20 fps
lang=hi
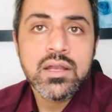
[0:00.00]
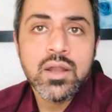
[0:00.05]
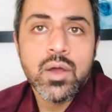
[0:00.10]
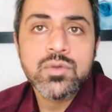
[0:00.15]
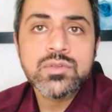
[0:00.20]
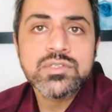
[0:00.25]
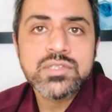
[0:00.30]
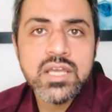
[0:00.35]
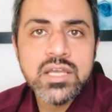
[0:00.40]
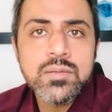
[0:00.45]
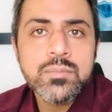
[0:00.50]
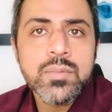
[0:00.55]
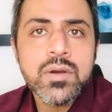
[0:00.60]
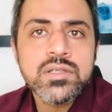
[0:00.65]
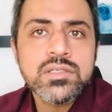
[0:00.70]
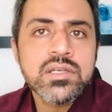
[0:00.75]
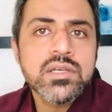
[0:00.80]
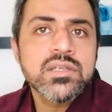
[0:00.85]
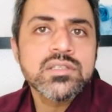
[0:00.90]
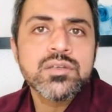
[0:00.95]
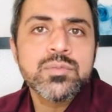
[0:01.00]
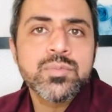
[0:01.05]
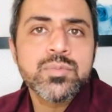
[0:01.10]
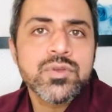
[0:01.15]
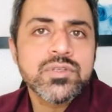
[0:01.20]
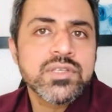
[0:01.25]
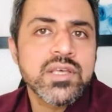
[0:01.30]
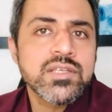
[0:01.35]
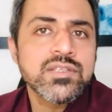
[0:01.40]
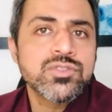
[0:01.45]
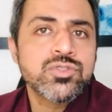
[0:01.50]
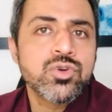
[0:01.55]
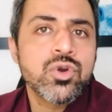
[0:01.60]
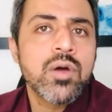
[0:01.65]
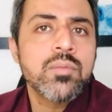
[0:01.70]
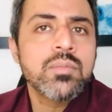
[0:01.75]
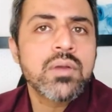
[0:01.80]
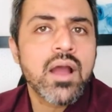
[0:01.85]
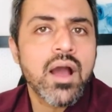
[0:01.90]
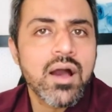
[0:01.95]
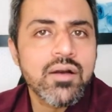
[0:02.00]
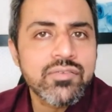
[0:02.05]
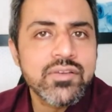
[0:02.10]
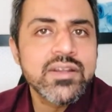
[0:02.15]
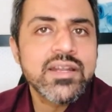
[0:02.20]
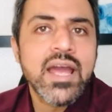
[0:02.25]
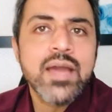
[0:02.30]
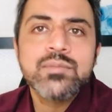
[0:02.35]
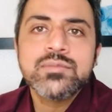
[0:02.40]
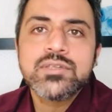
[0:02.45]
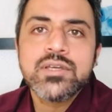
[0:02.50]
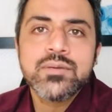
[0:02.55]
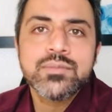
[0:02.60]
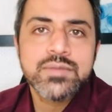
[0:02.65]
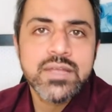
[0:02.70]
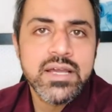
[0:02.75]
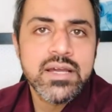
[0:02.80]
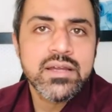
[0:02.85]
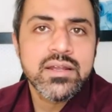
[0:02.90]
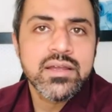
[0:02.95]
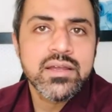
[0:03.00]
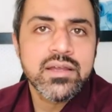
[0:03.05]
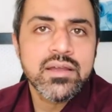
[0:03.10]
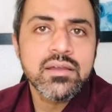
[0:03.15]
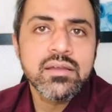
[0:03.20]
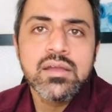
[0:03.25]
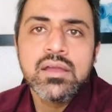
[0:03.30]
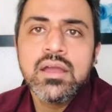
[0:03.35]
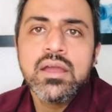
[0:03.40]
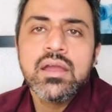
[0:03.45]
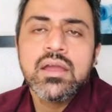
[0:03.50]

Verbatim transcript: नाउ स्किन पर्जिंग इज अ प्रोसेस जो हम काफी टाइम से अब देख रहे हैं